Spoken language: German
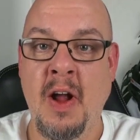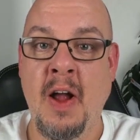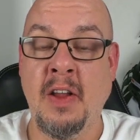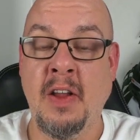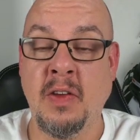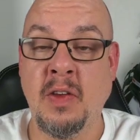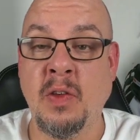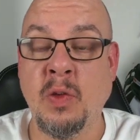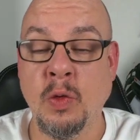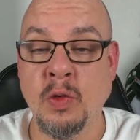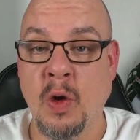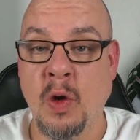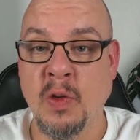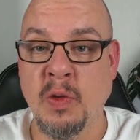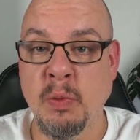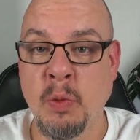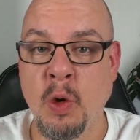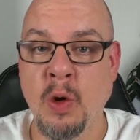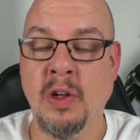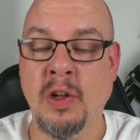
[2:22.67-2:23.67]
Das ist durchaus
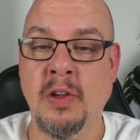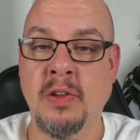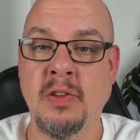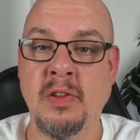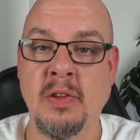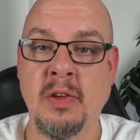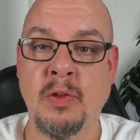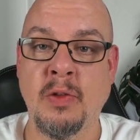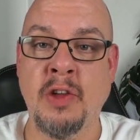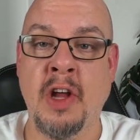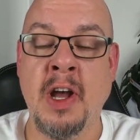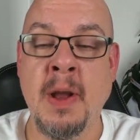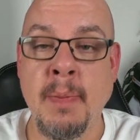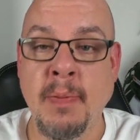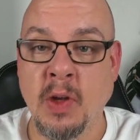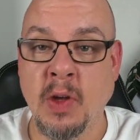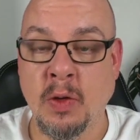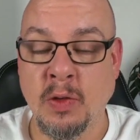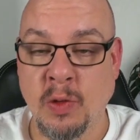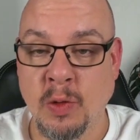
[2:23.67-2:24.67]
möglich. Und da
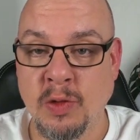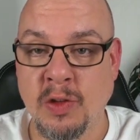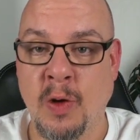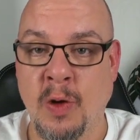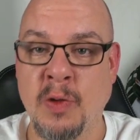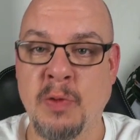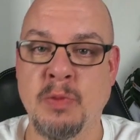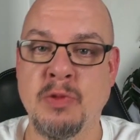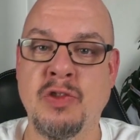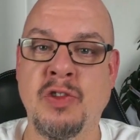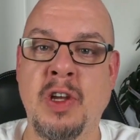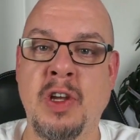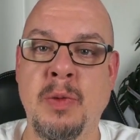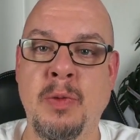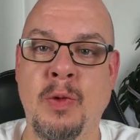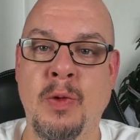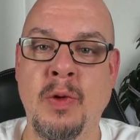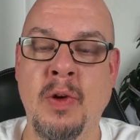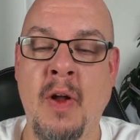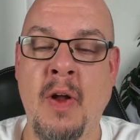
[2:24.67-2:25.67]
gibt's auch durchaus
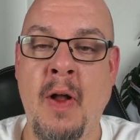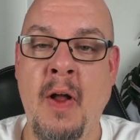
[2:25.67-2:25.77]
Bestrebungen.